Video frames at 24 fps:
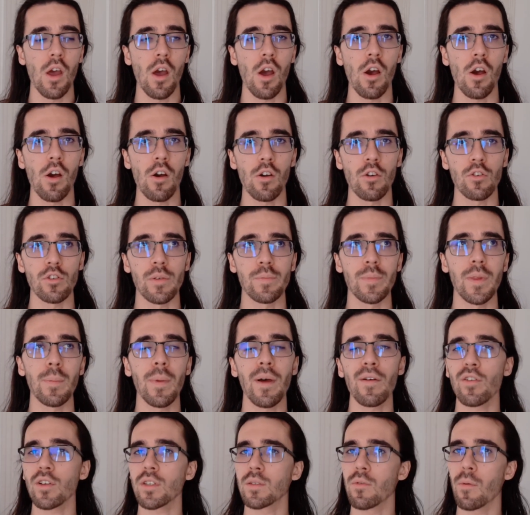Euh, je ne vais pas
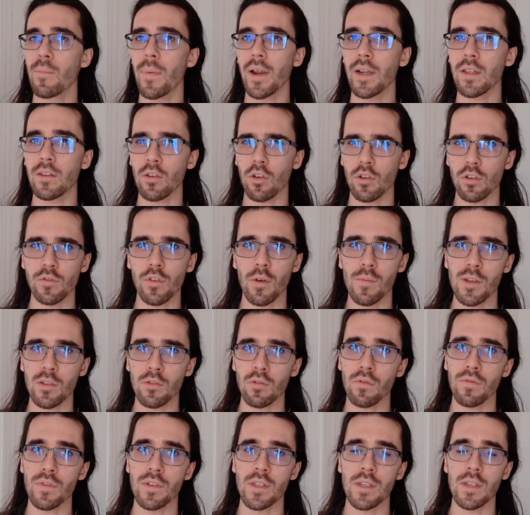forcément parler de transformation
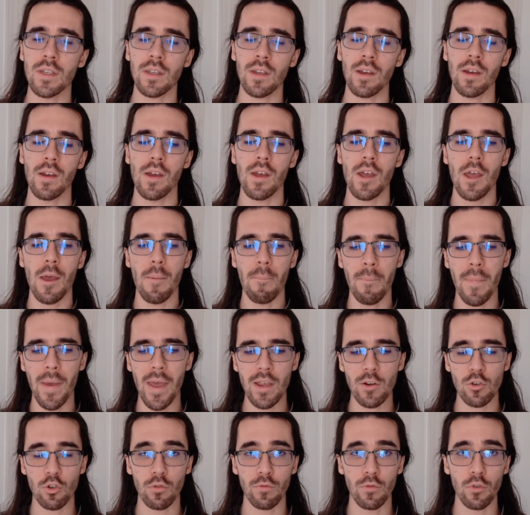physique, mais
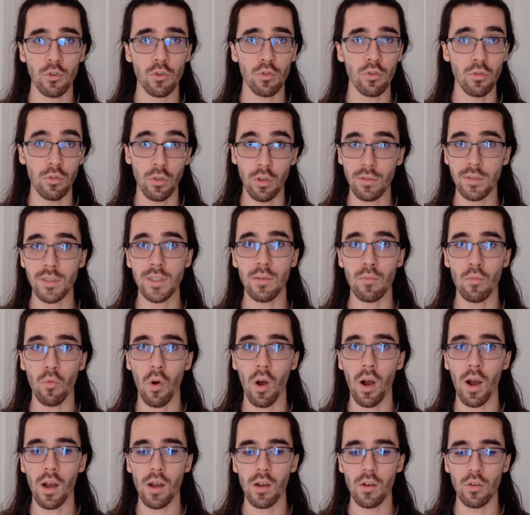je veux que dans six
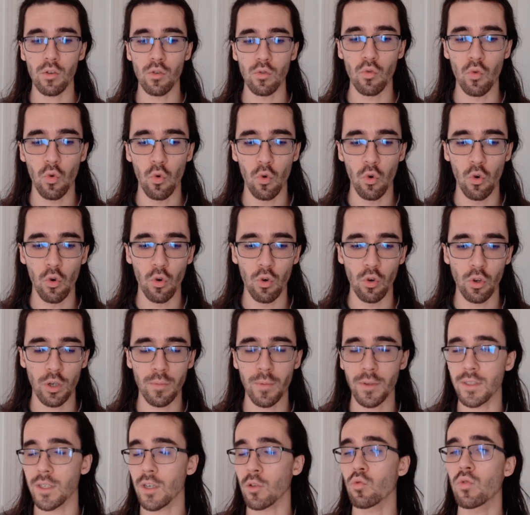mois, le, comment
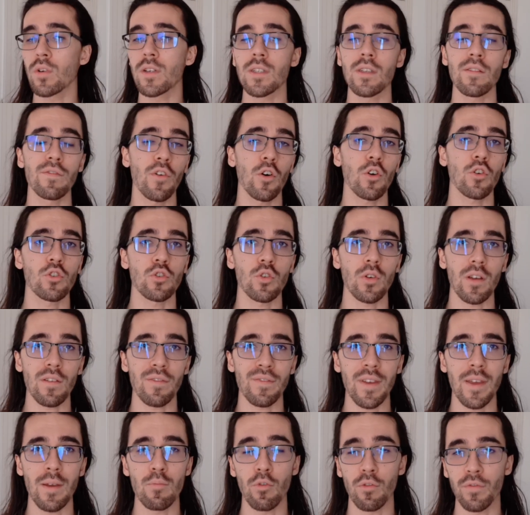dire, tous les efforts que j'aurais
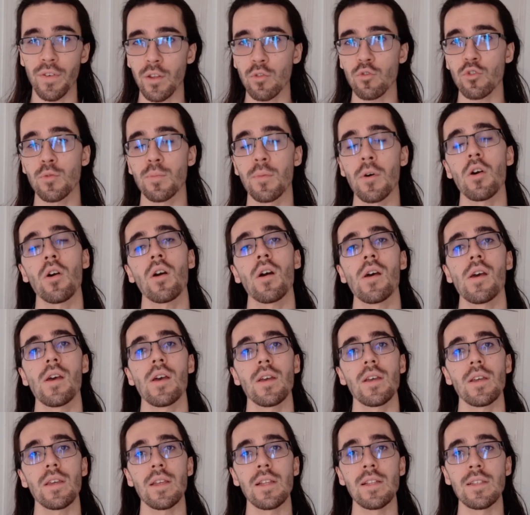fait pour faire du sport,
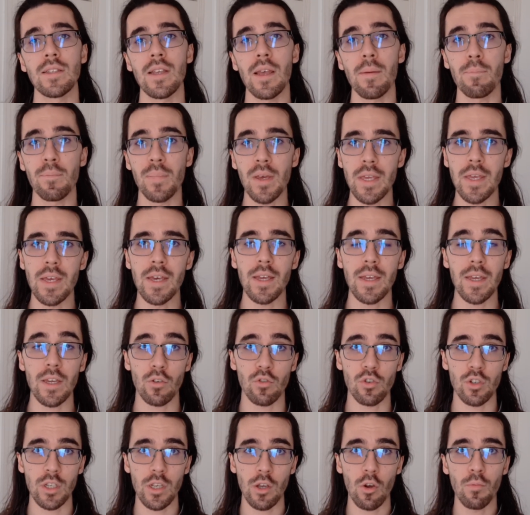ils aient payé et
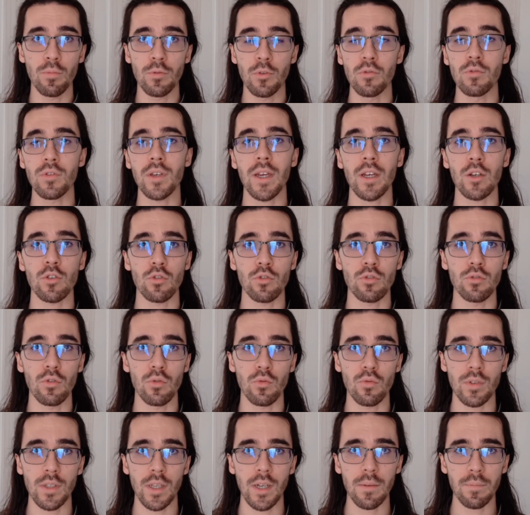que j'ai obtenu quelque chose de
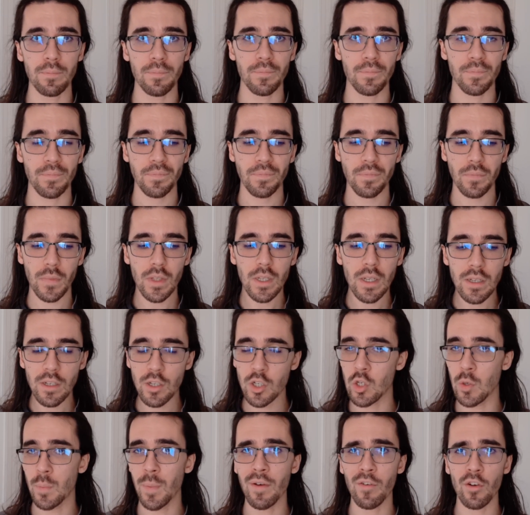tout ça
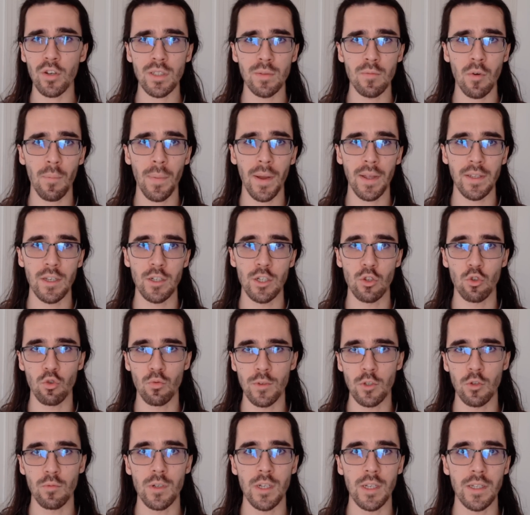je vais pas forcément partager tous
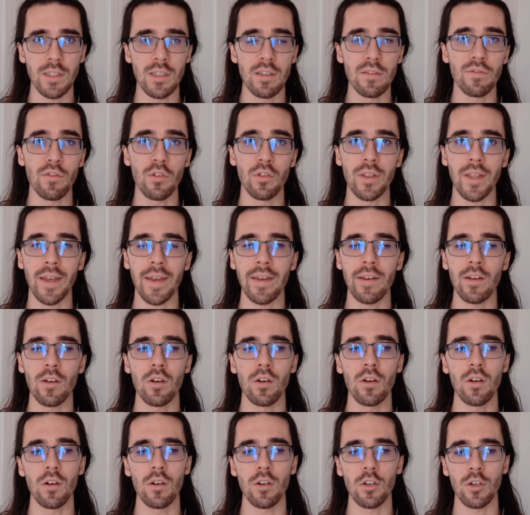mes objectifs euh, très,
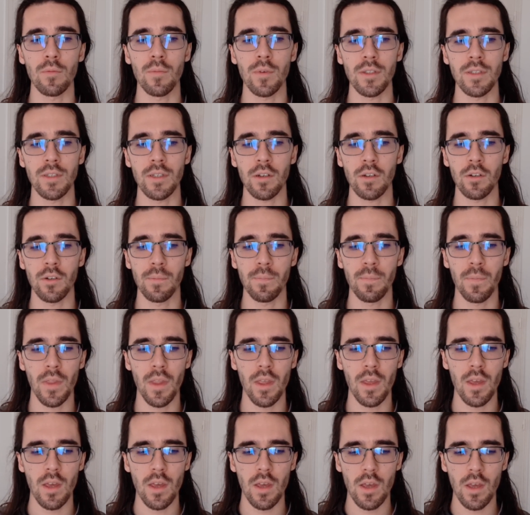euh, comment dire,
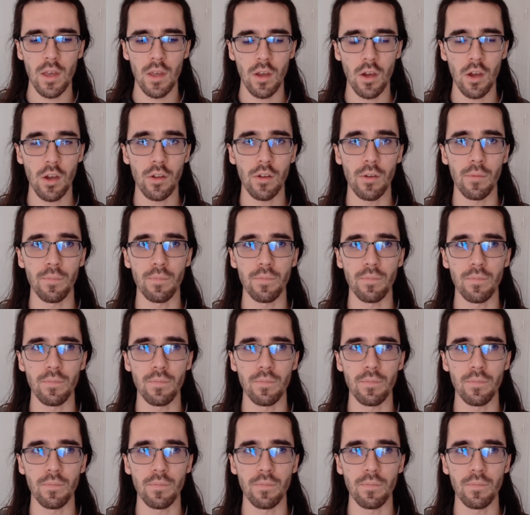euh,